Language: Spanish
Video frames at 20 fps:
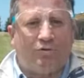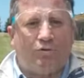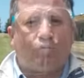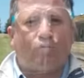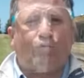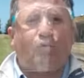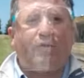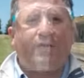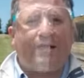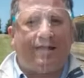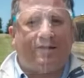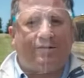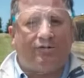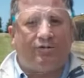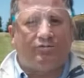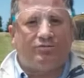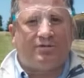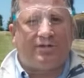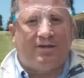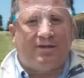cuidarnos
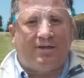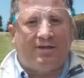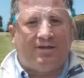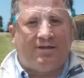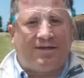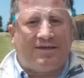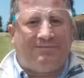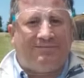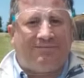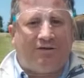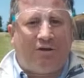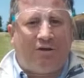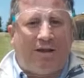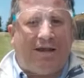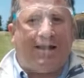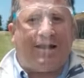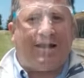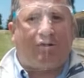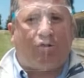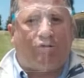y valorar
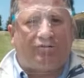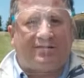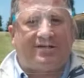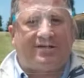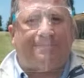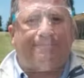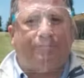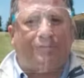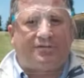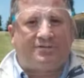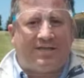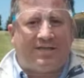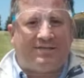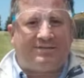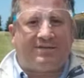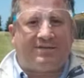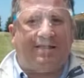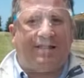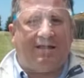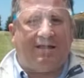las cosas
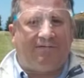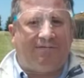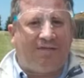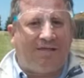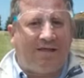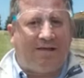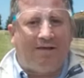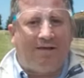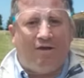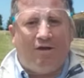importantes de la vida,